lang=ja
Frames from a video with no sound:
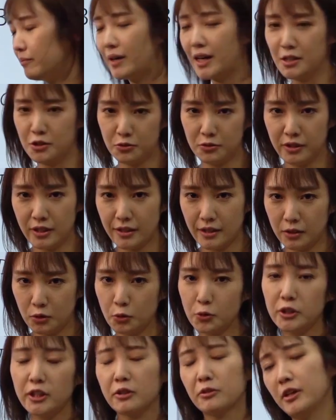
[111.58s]
バージョンで
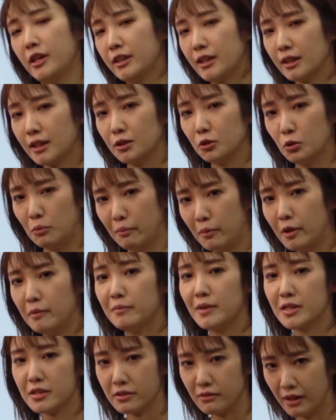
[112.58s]
解いてくれたかと思い
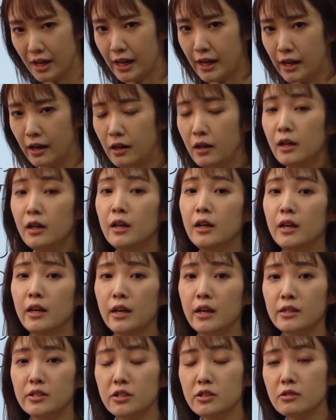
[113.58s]
ますが、
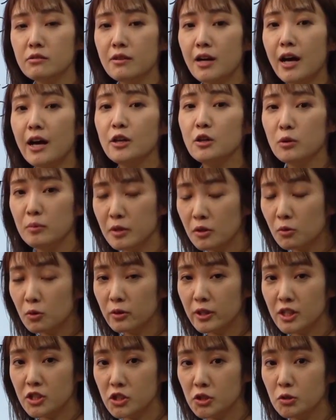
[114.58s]
え実は予備校
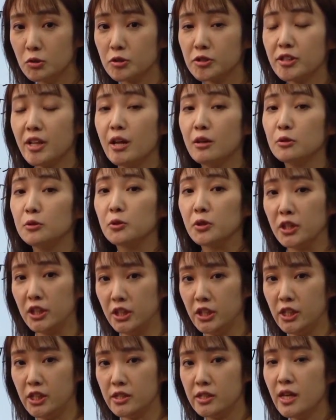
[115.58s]
で授業をしているとき
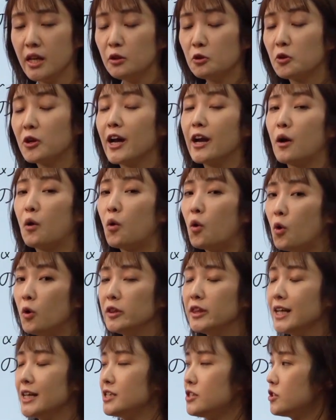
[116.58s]
に生徒からこ
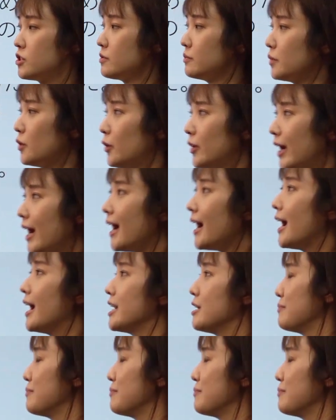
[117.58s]
んな質問があり